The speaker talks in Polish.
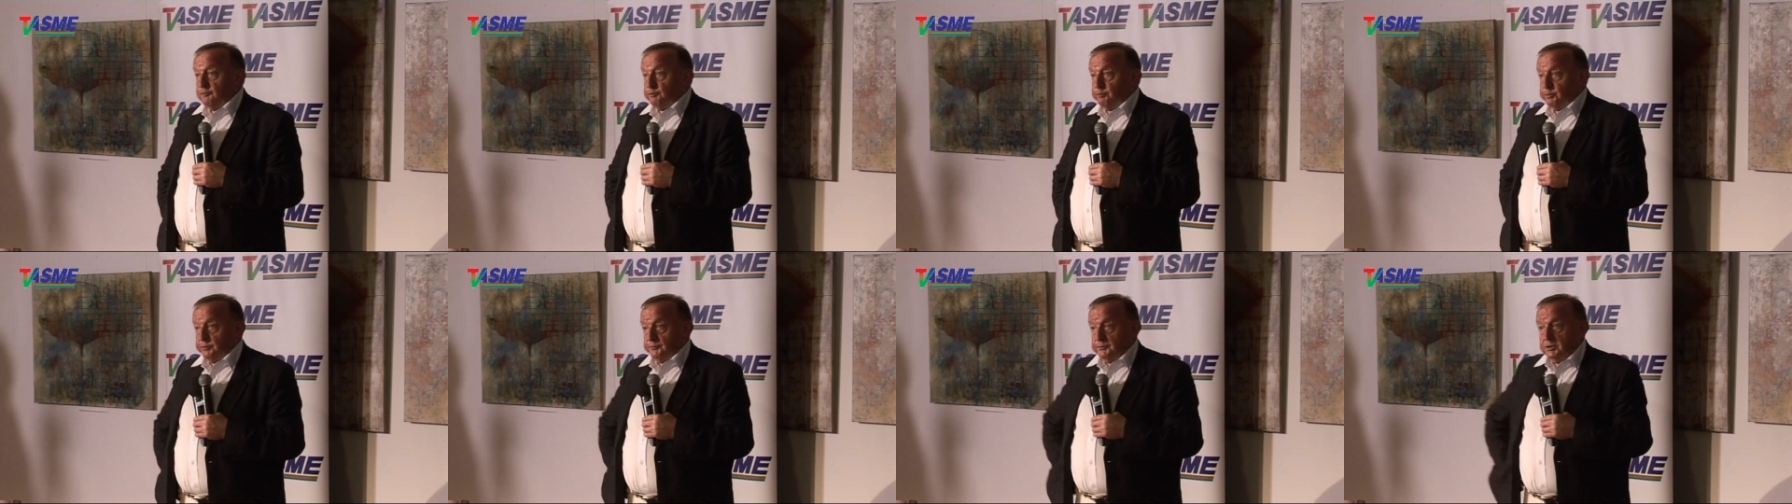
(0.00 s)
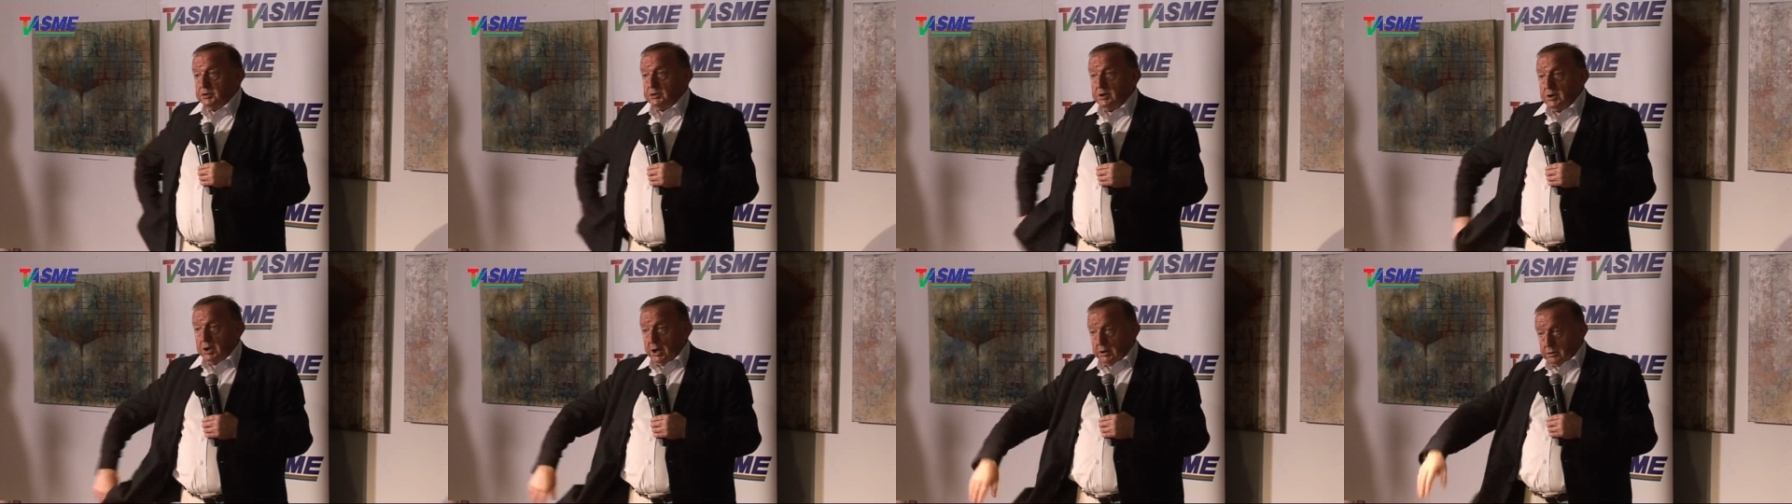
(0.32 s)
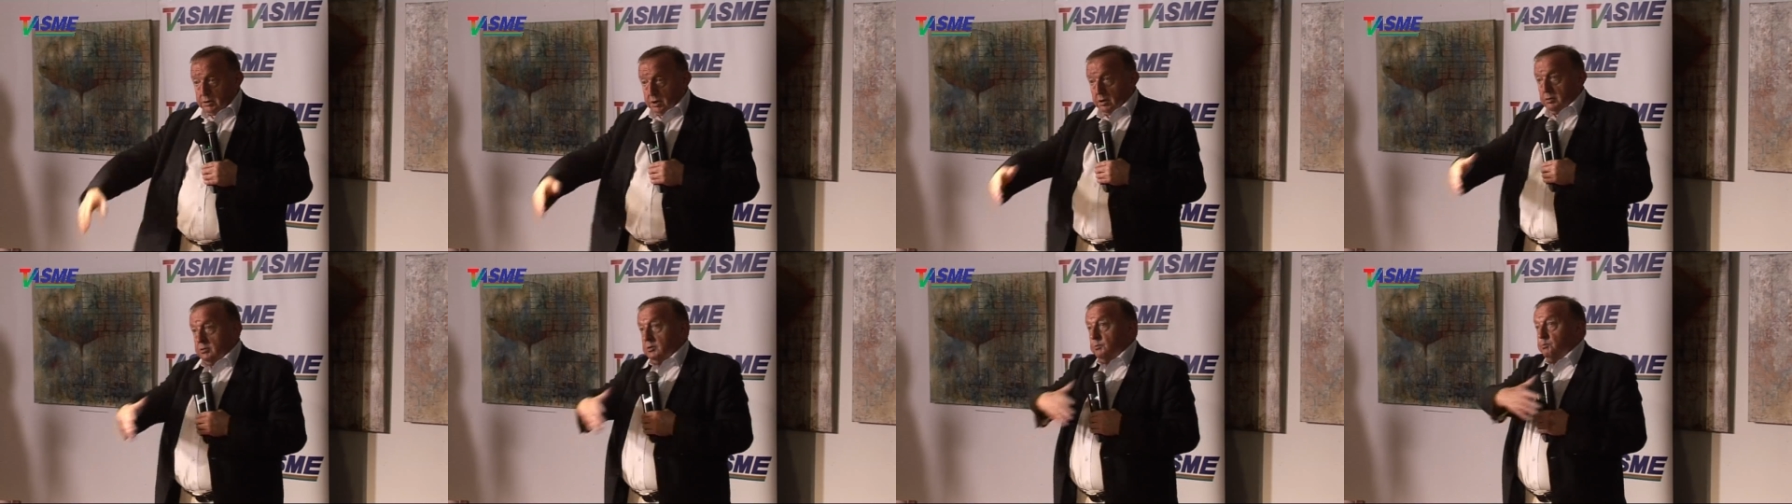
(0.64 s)
wpływy i
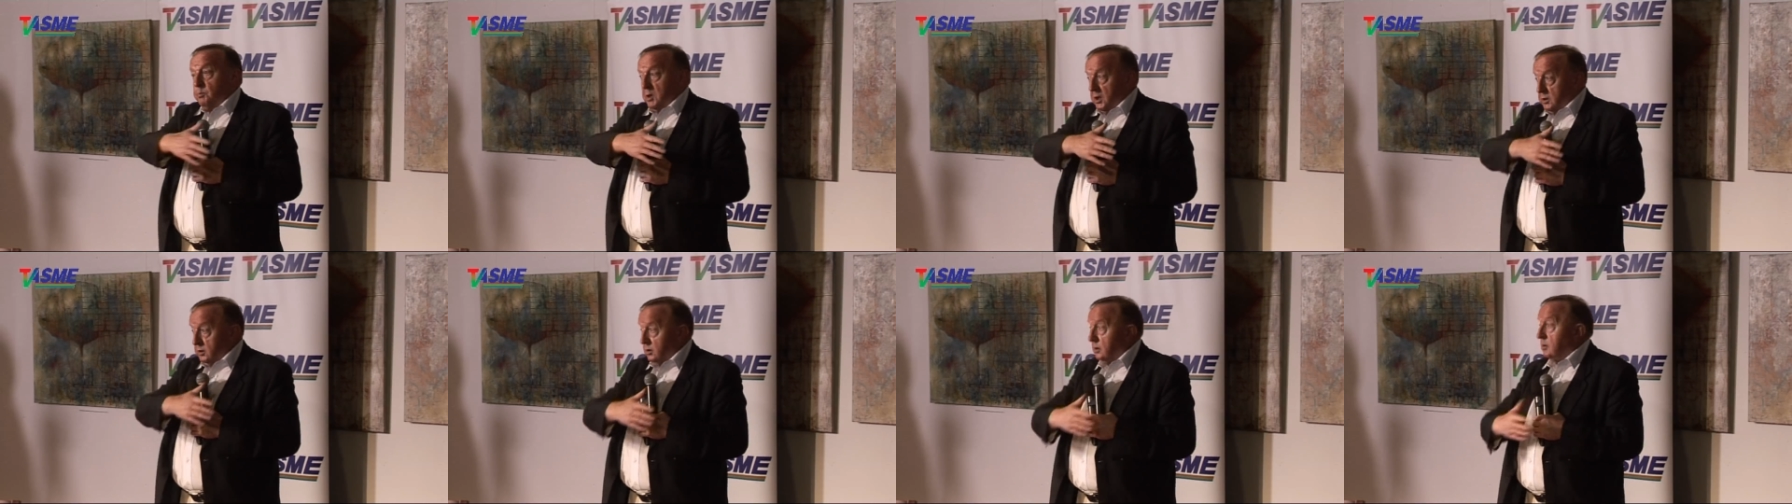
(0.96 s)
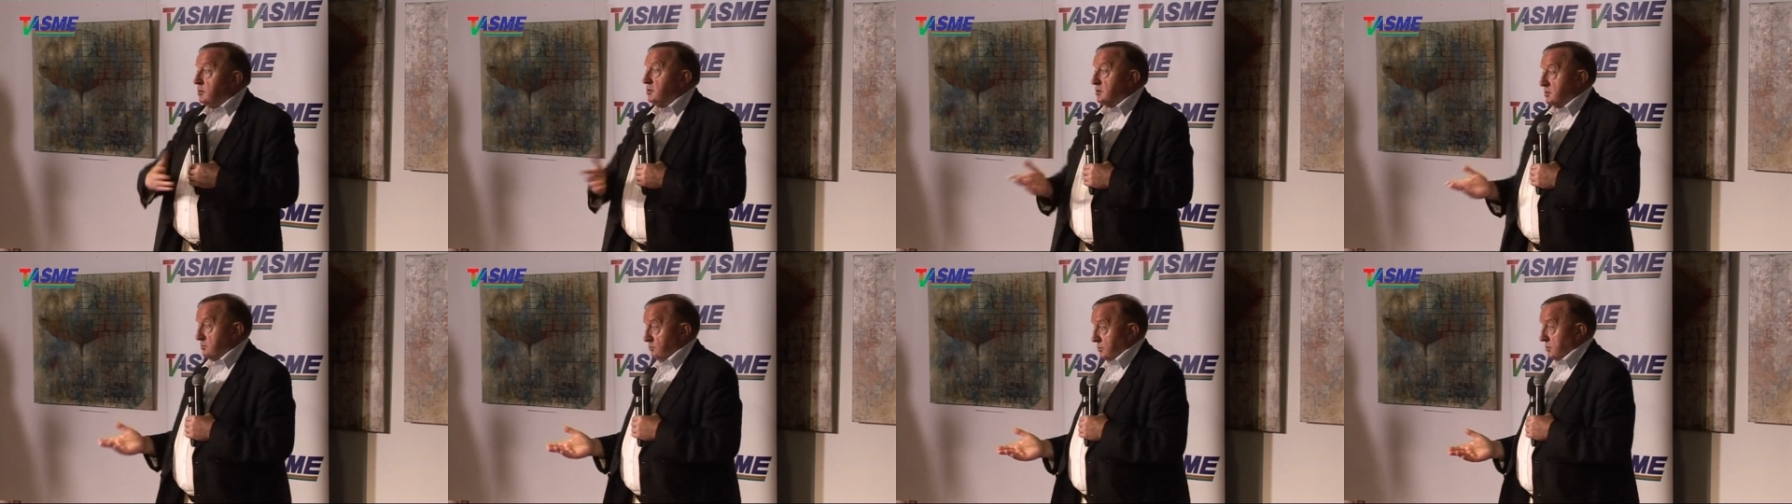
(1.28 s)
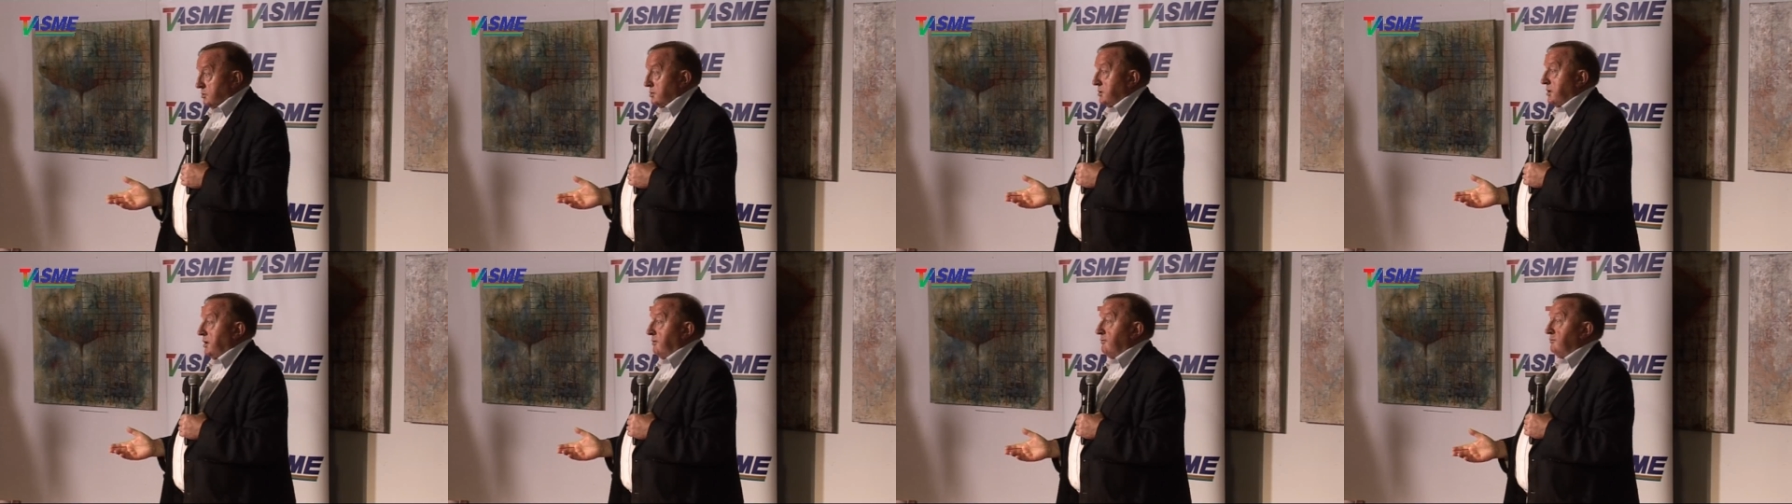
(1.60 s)
dlatego pani
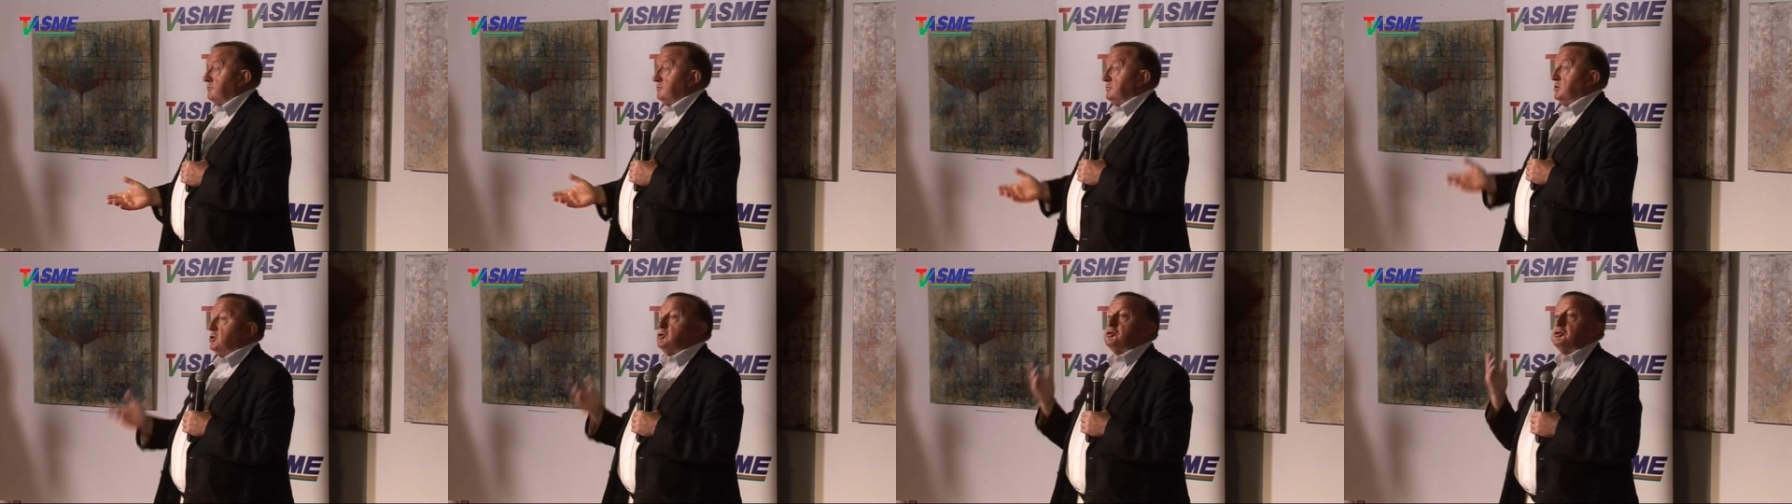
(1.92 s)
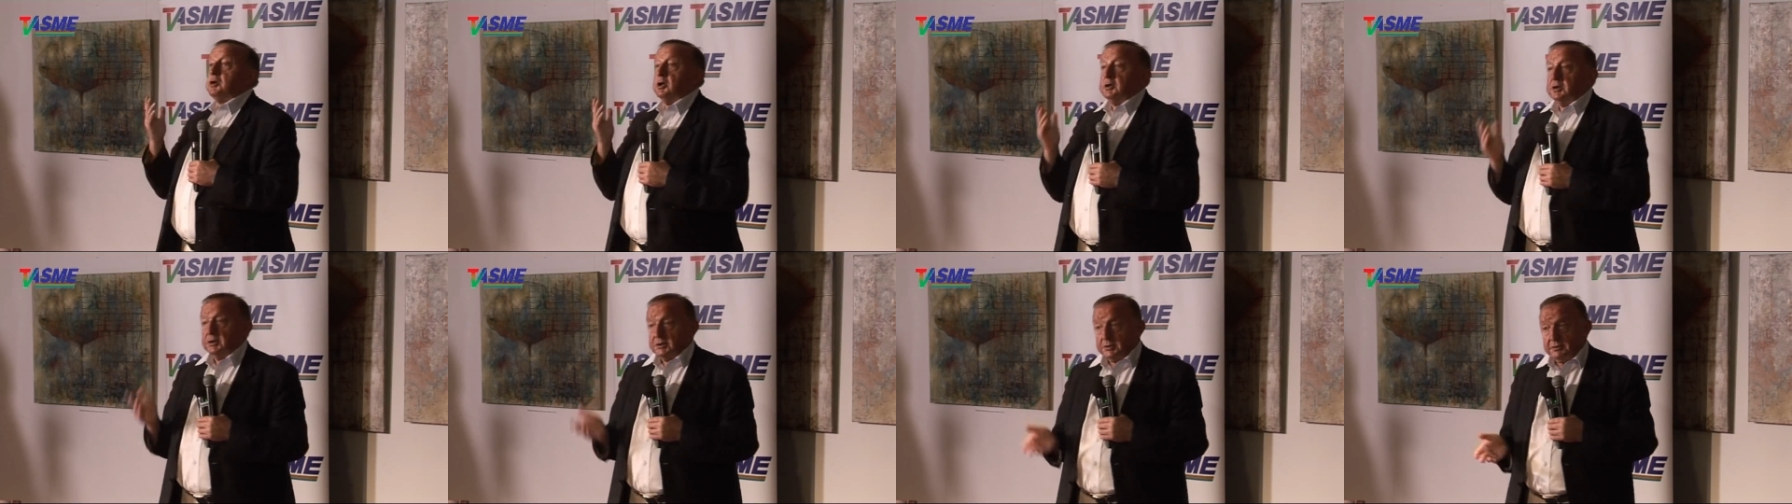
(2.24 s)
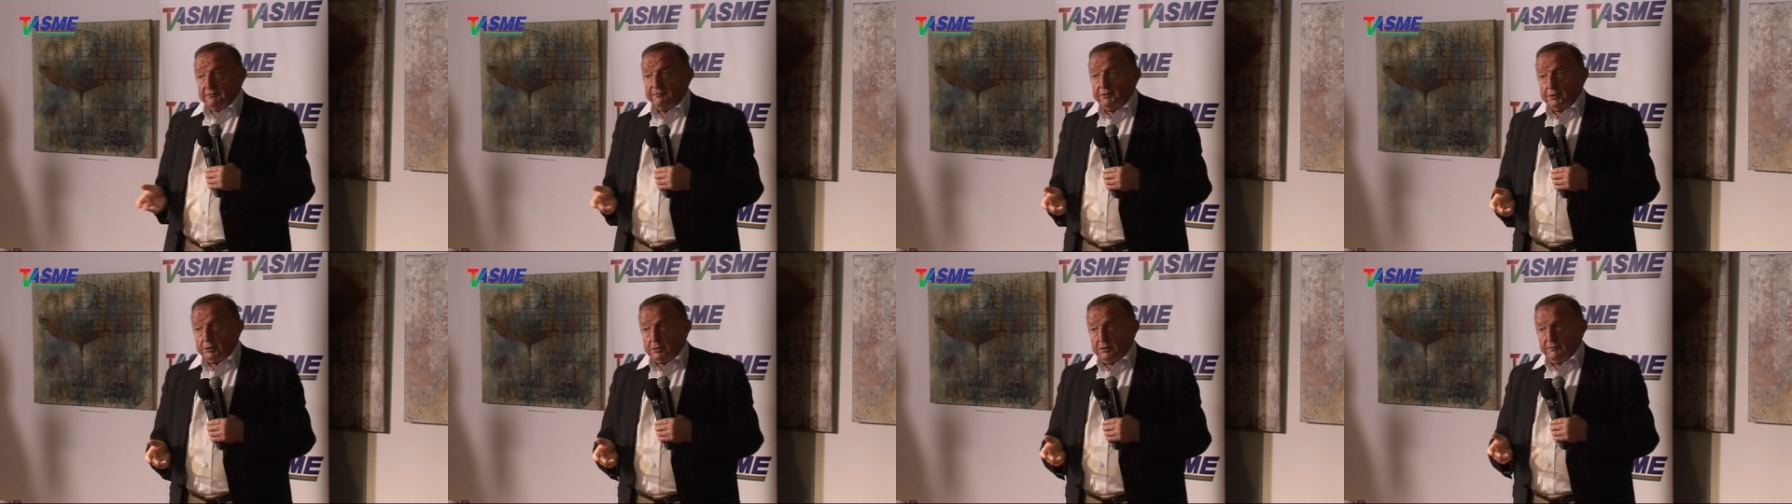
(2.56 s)
Kozłowska, gdzie jest
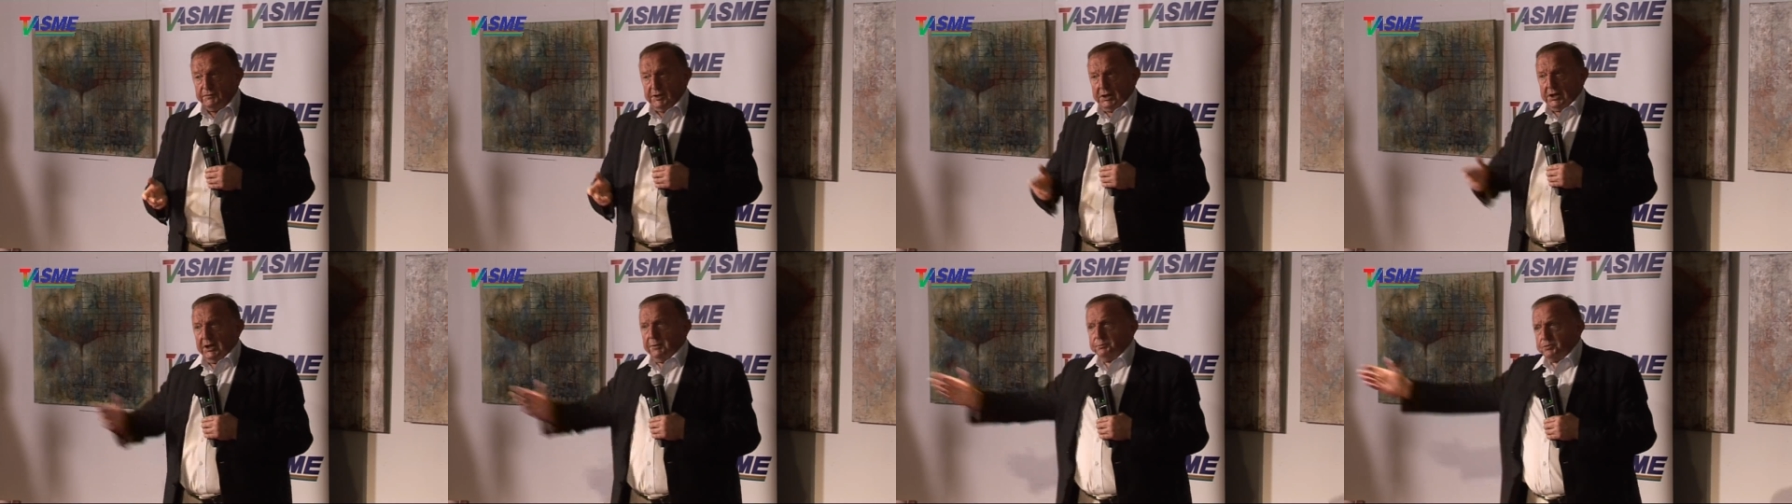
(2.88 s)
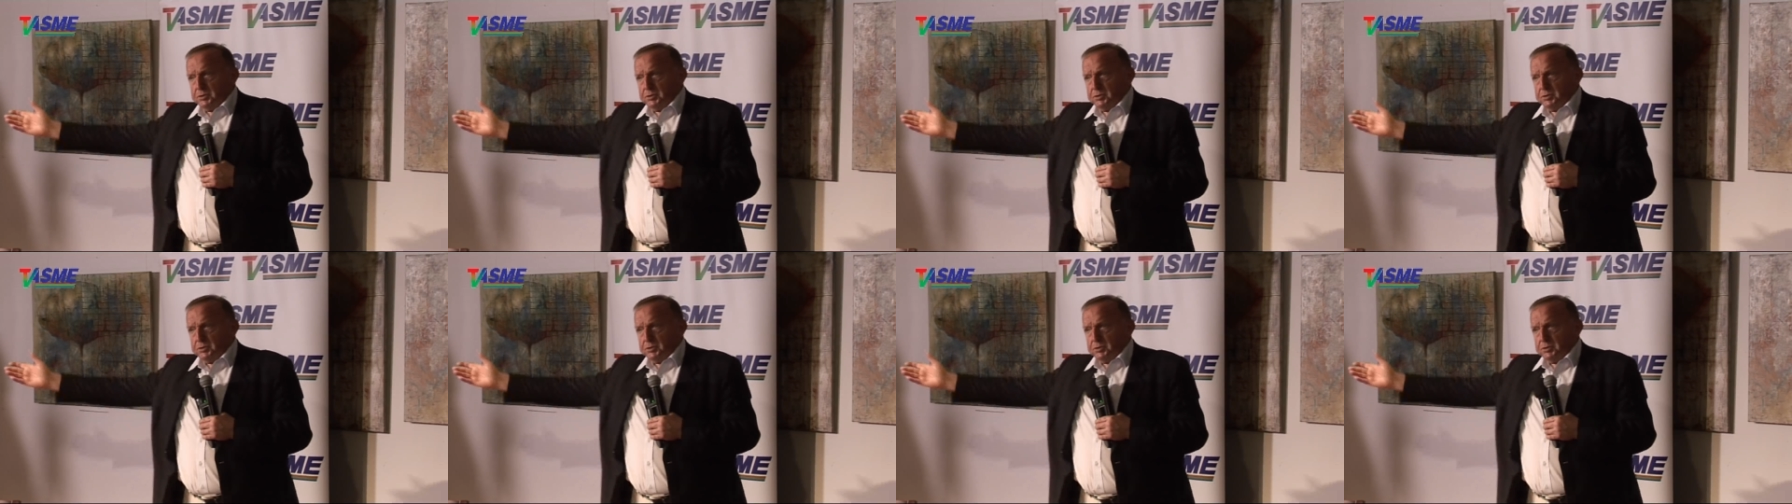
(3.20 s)
fetowana?